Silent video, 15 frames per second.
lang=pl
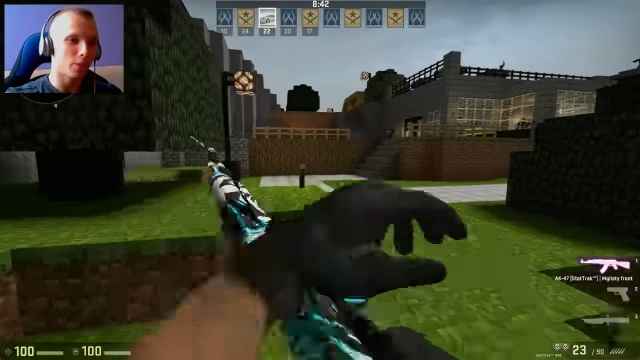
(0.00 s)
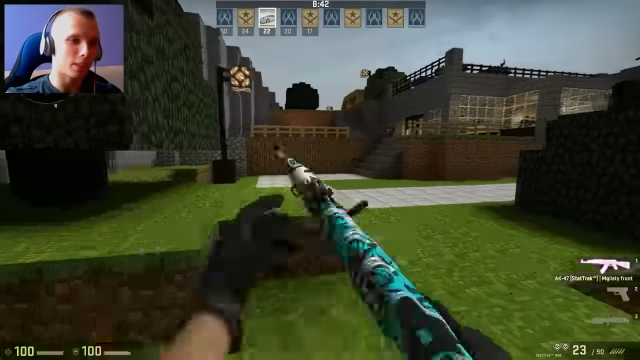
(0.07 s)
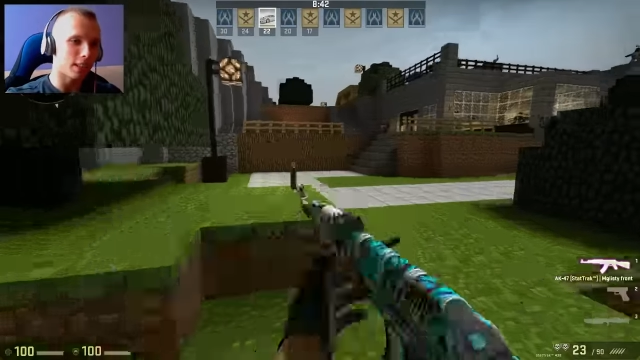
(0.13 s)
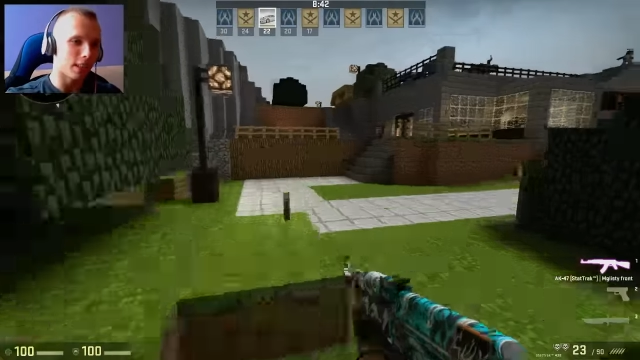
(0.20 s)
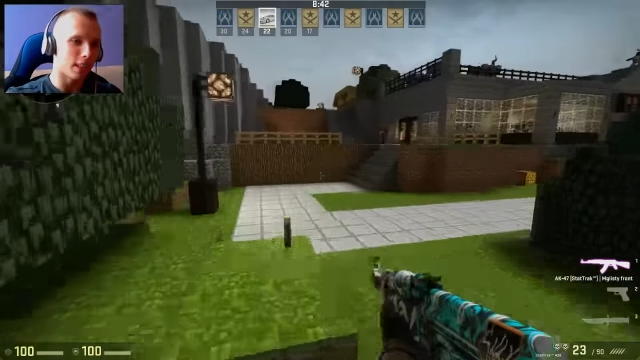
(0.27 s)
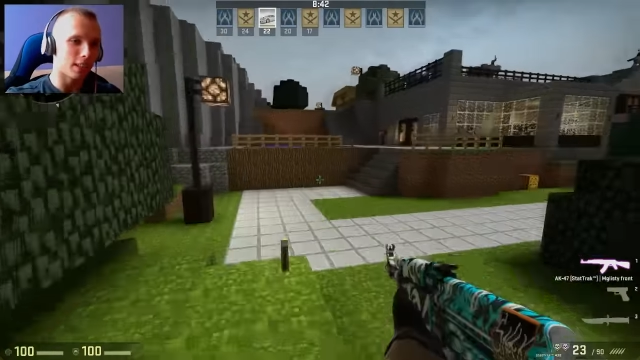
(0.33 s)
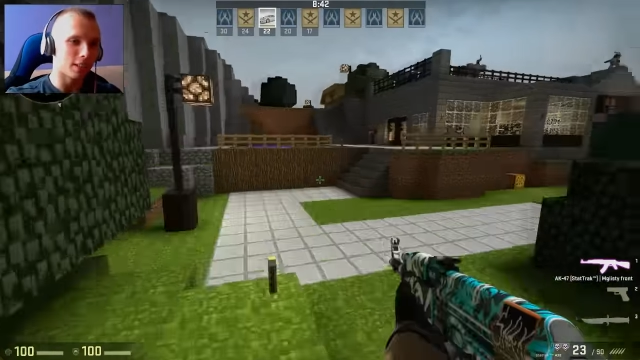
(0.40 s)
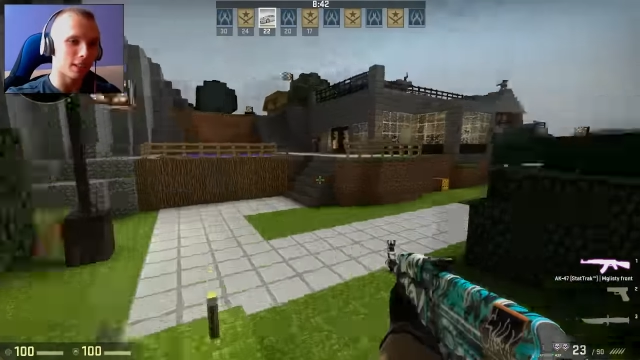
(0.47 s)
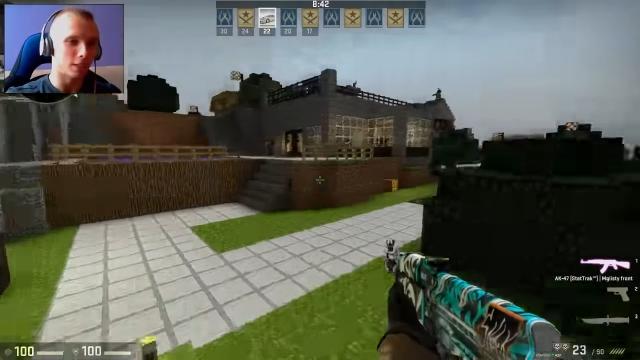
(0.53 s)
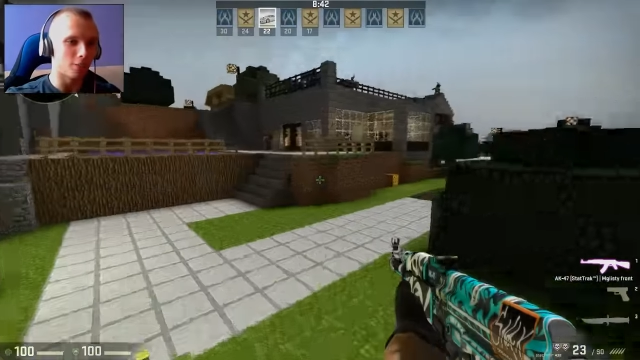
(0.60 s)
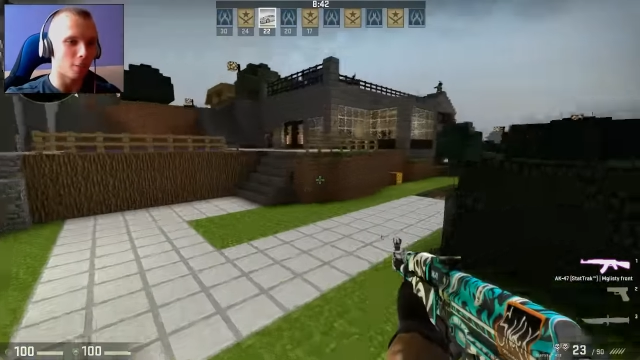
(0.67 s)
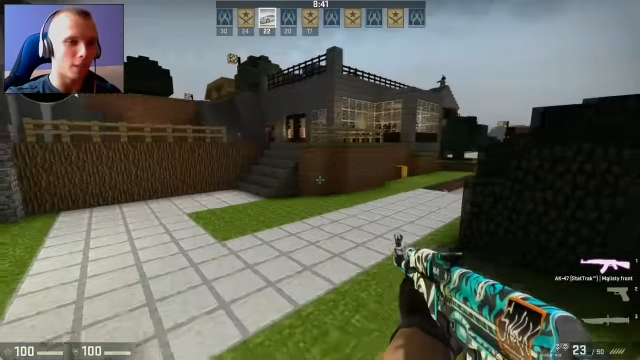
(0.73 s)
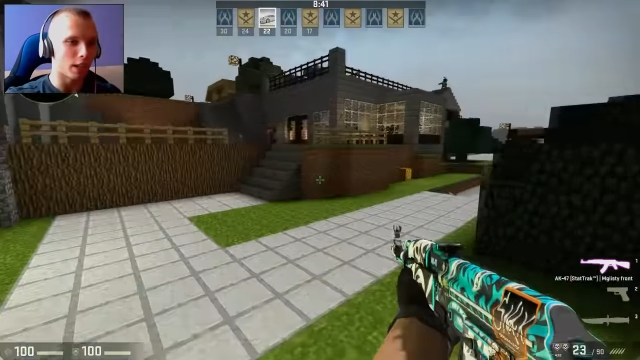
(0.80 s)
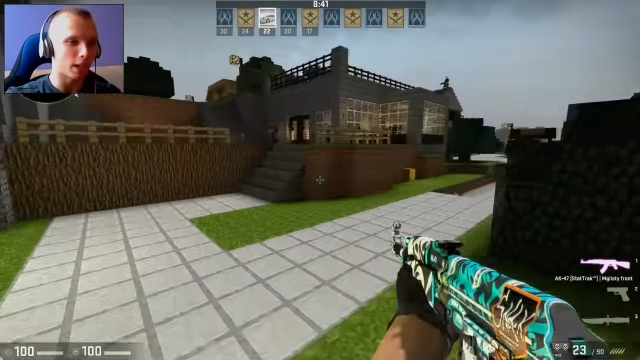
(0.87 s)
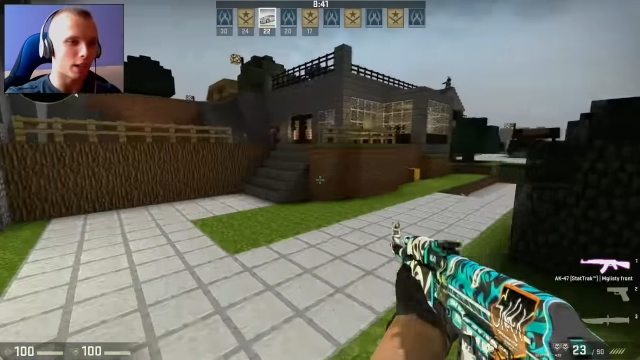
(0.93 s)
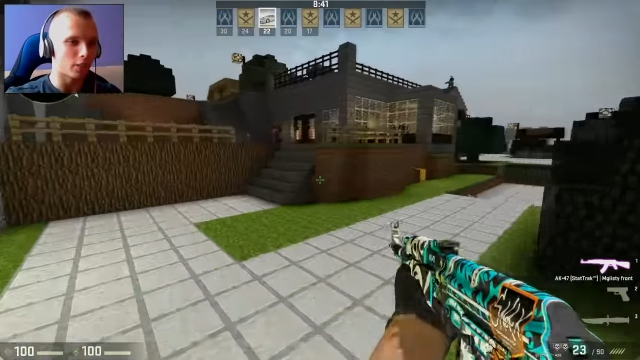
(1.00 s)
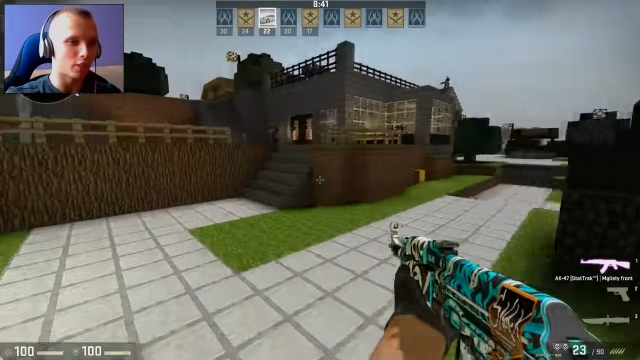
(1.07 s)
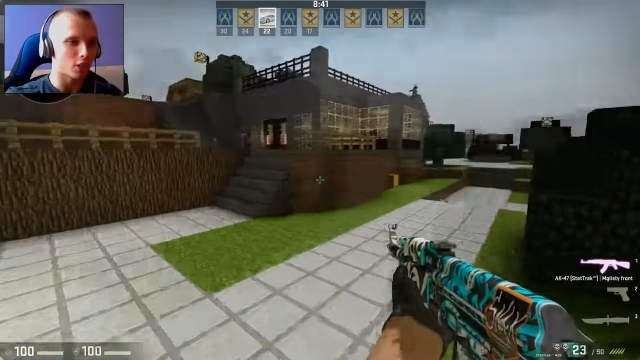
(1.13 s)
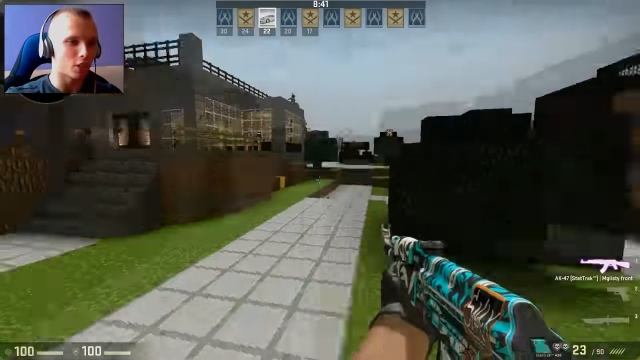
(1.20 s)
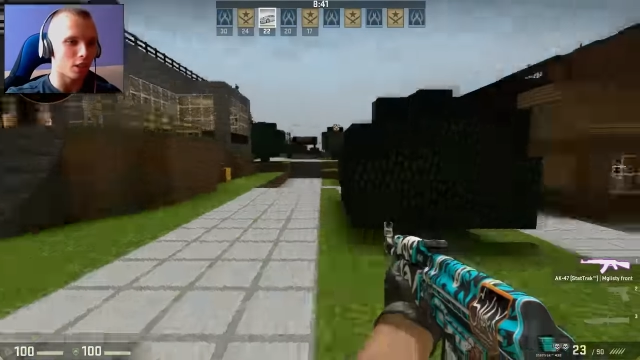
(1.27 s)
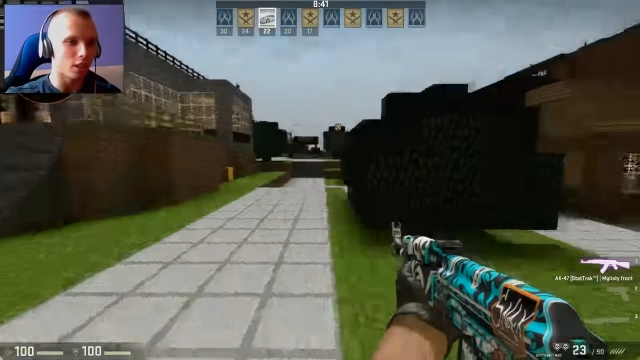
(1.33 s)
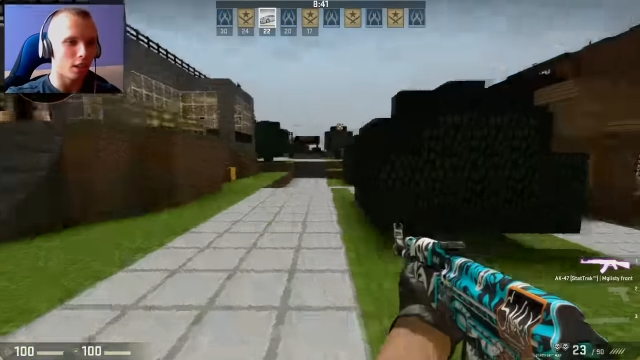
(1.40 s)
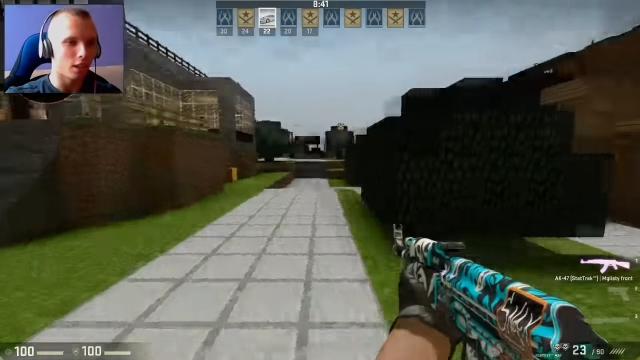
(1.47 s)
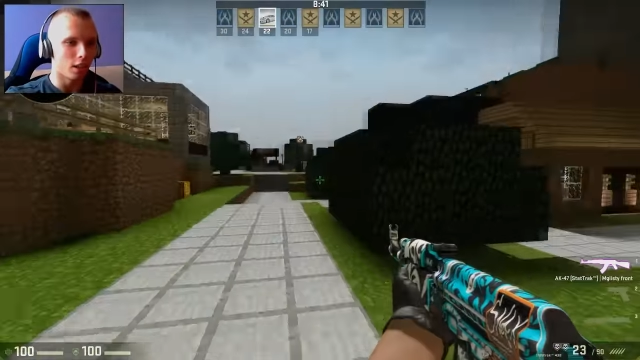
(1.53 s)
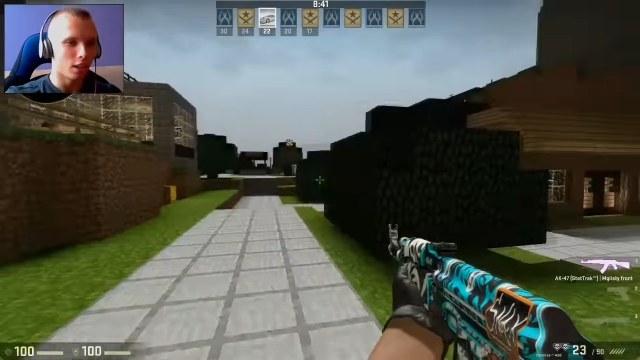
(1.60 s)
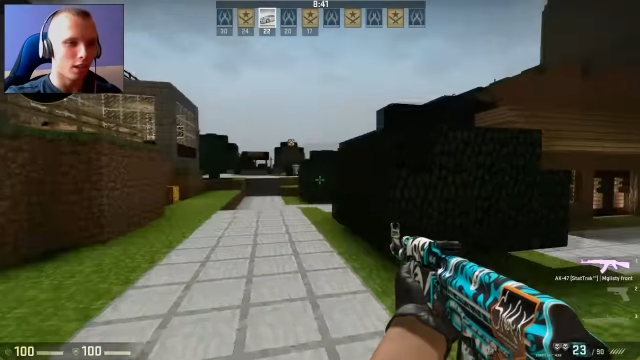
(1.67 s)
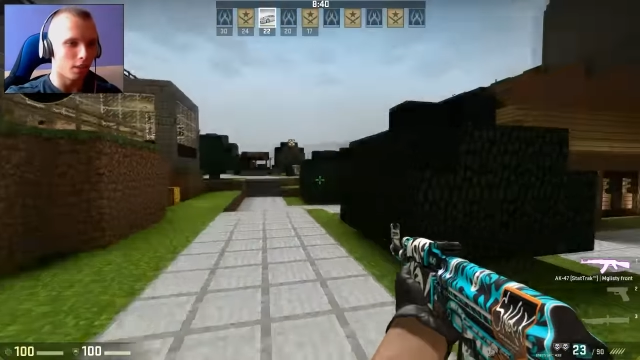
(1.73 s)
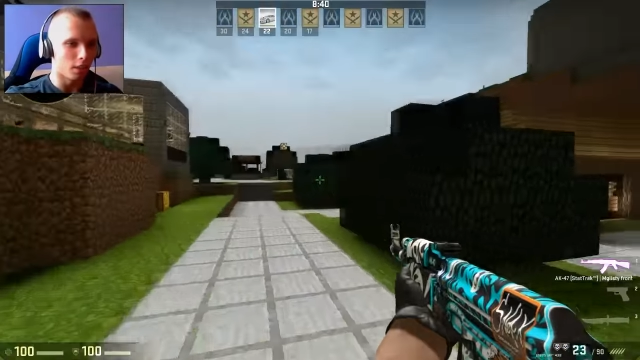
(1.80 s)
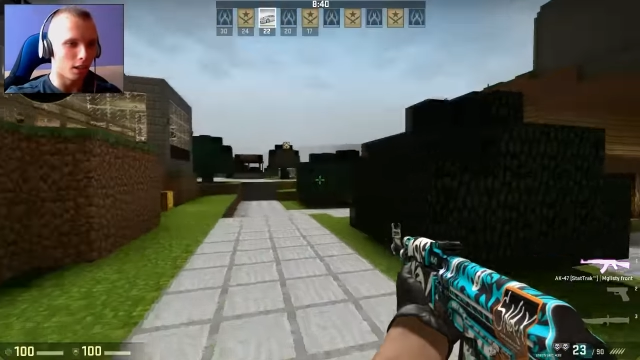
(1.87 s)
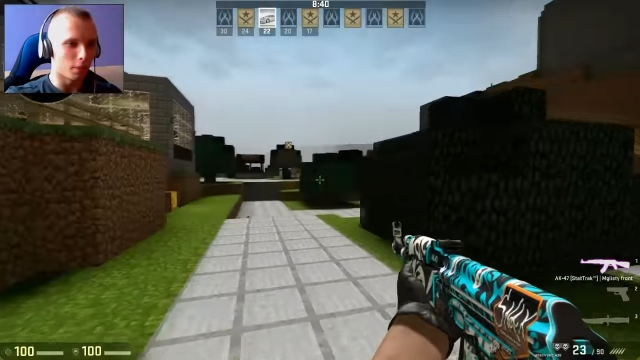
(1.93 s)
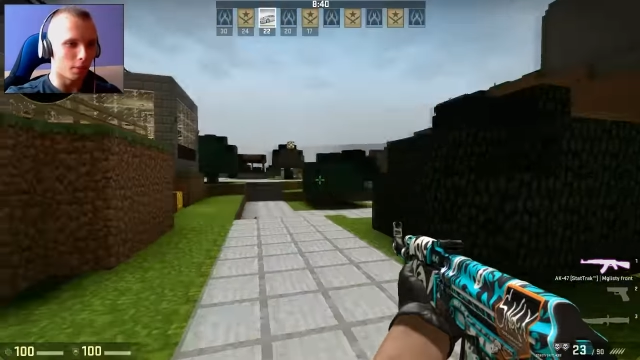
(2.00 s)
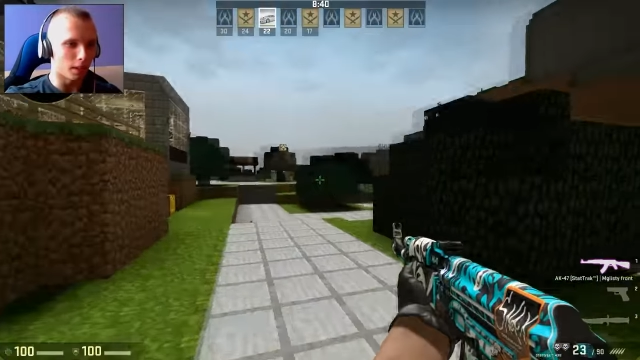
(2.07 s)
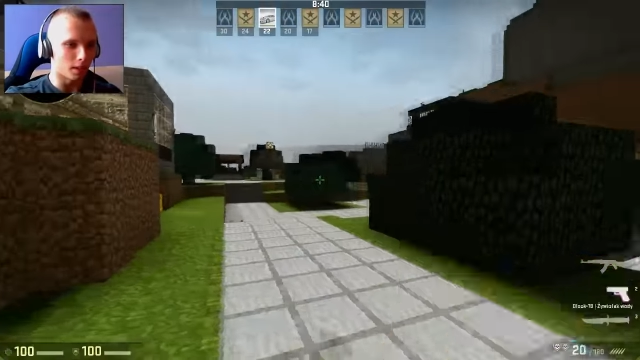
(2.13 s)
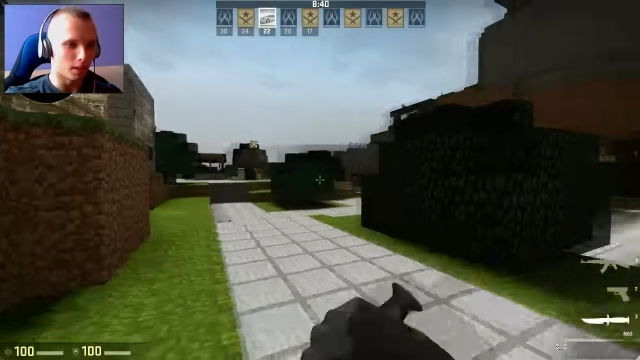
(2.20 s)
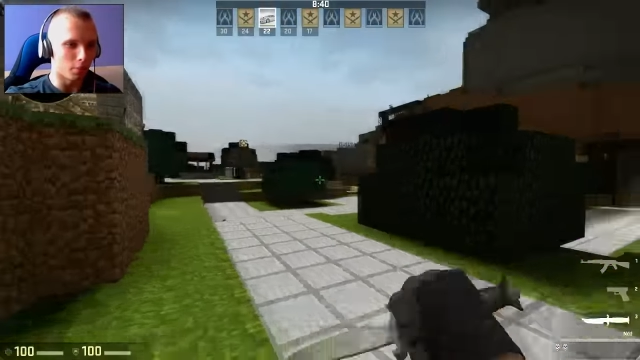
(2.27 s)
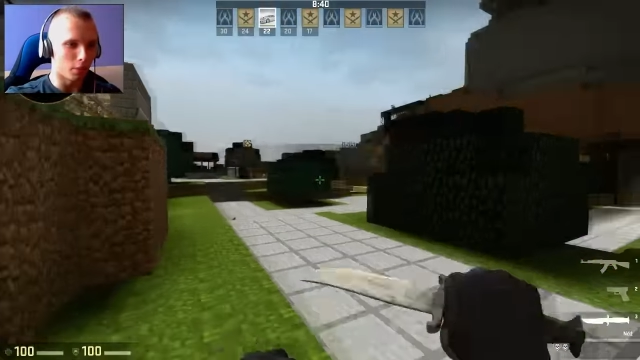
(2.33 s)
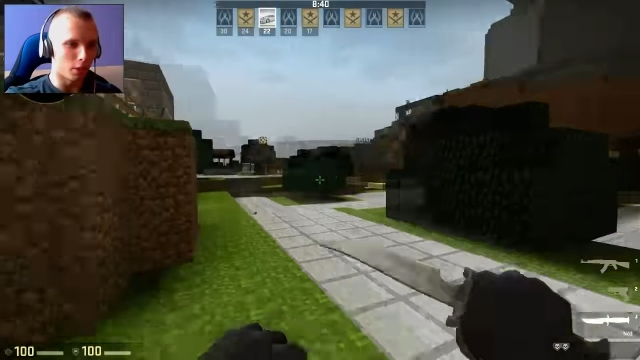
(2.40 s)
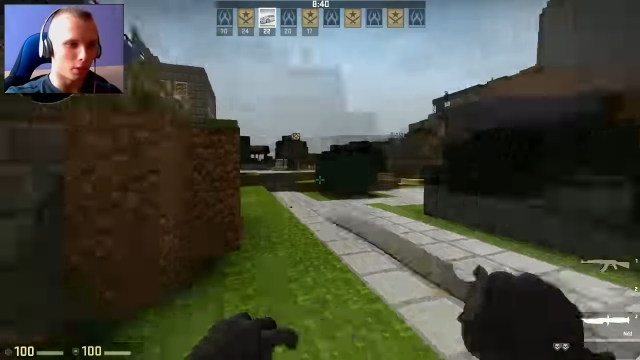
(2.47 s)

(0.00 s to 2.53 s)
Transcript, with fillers: w CS-a w Minecrafcie, tym razem